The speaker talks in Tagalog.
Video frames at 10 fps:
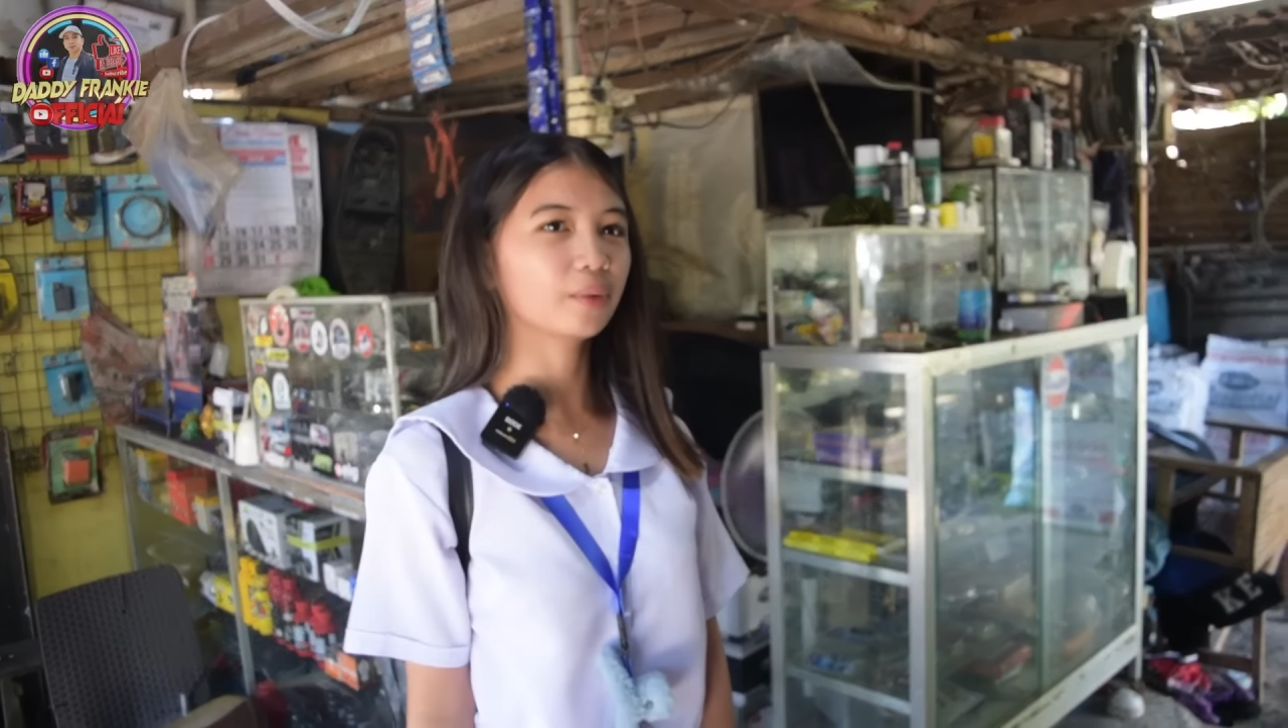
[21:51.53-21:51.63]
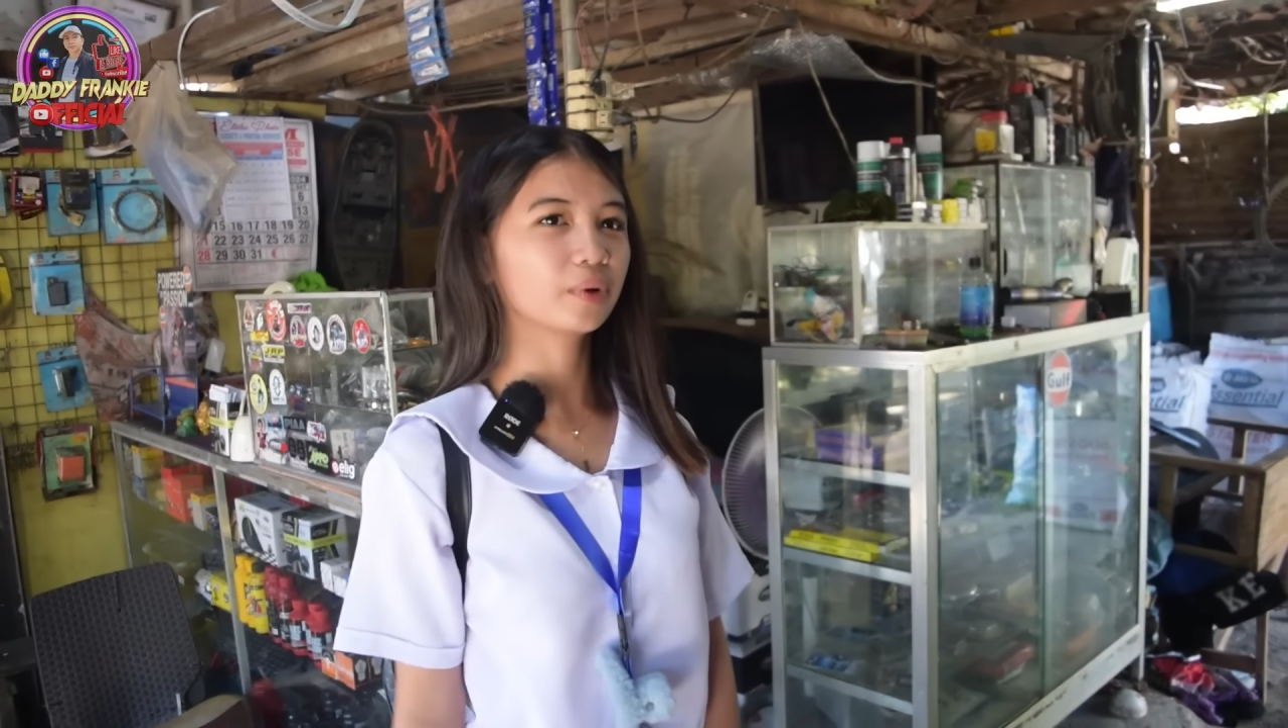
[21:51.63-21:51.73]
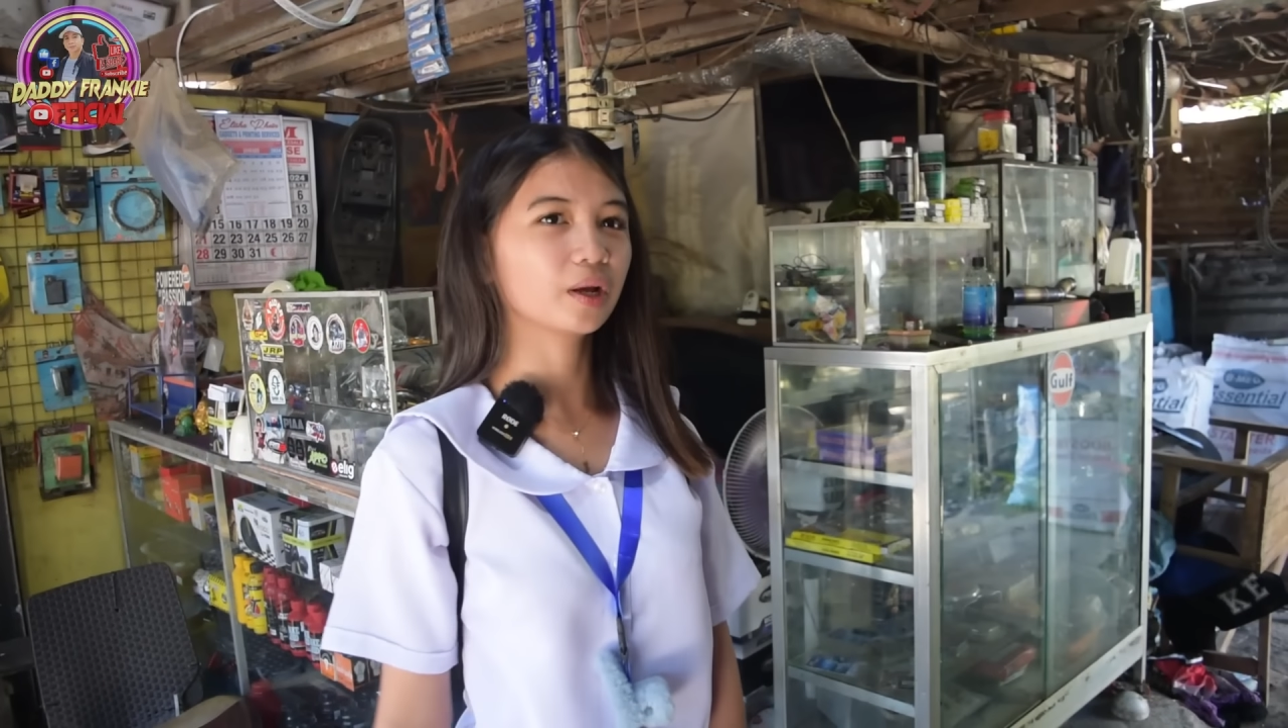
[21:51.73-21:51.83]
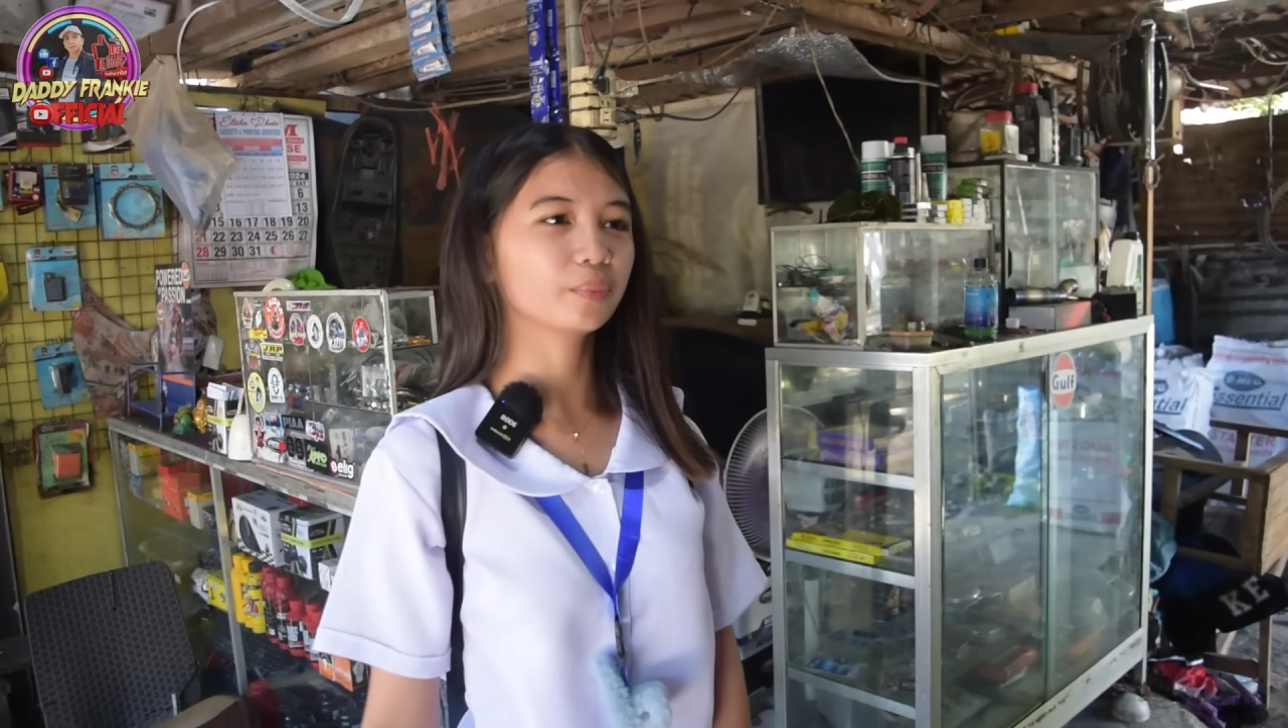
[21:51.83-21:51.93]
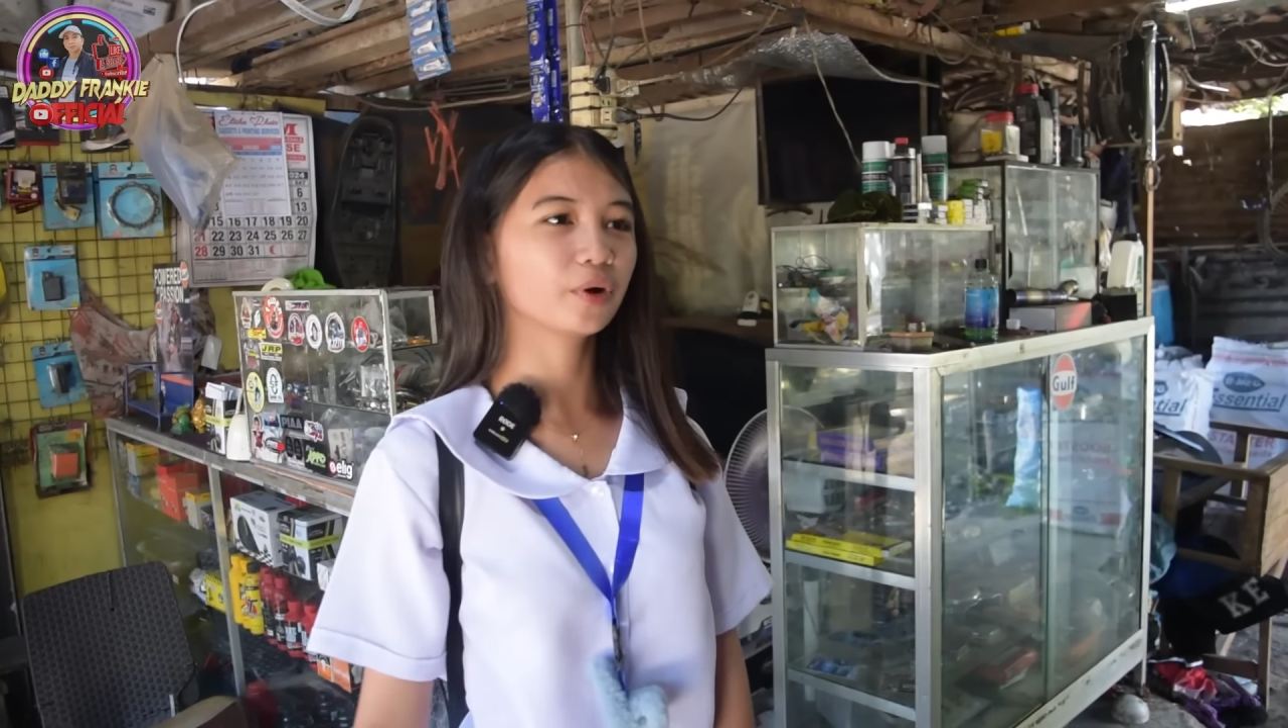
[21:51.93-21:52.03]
wala po